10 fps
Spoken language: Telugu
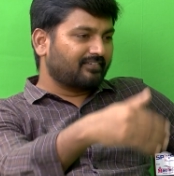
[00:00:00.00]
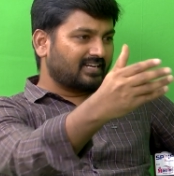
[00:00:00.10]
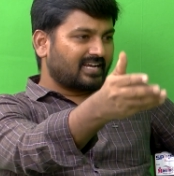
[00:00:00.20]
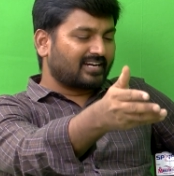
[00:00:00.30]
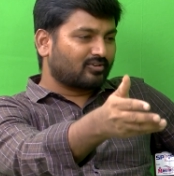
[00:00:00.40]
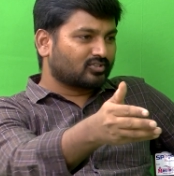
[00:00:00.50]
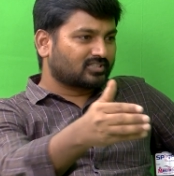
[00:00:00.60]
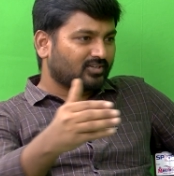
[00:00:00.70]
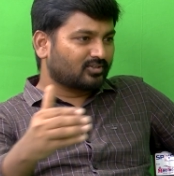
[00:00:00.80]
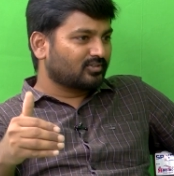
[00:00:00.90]
వీళ్ళు అక్కడికి
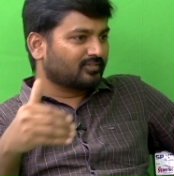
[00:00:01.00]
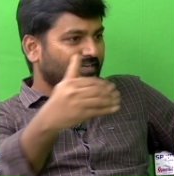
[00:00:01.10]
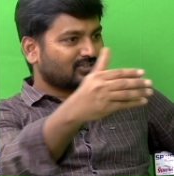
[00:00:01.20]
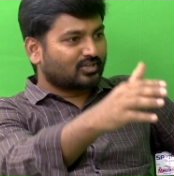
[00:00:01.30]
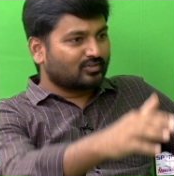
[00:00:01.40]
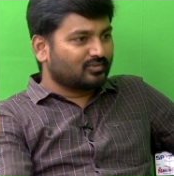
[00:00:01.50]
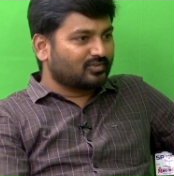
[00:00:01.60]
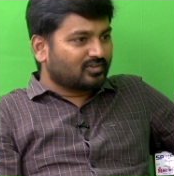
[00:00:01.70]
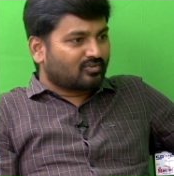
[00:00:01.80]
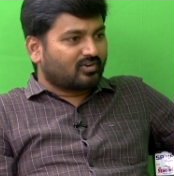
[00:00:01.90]
వస్తారు వీళ్ళతో నువ్వు
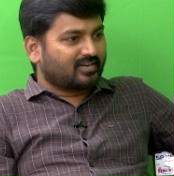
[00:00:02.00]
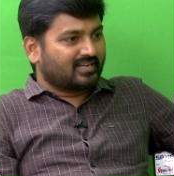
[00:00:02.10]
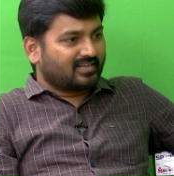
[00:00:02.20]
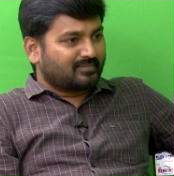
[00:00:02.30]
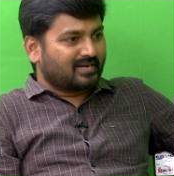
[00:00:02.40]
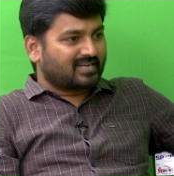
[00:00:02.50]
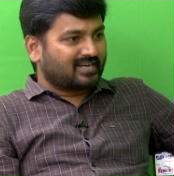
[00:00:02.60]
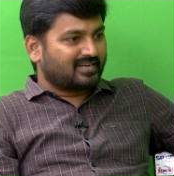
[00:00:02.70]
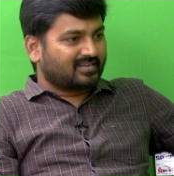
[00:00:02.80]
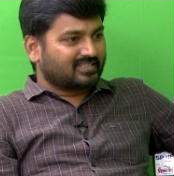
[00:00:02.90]
కోడ్
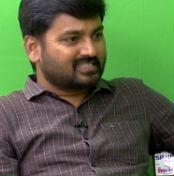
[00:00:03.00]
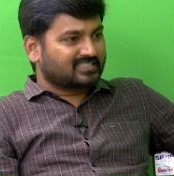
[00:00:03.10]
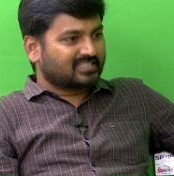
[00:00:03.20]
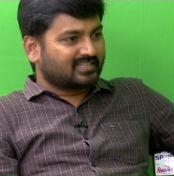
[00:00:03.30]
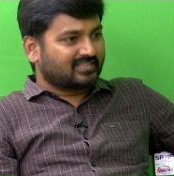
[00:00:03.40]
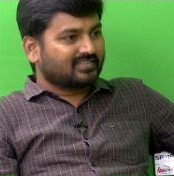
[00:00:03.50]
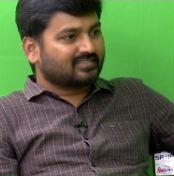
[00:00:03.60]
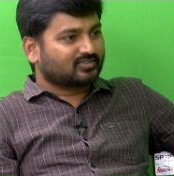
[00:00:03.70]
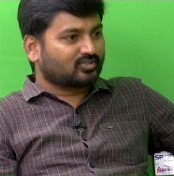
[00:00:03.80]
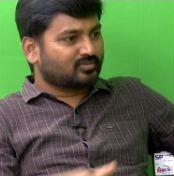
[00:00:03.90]
మాట్లాడినట్టుగా చేస్తే సో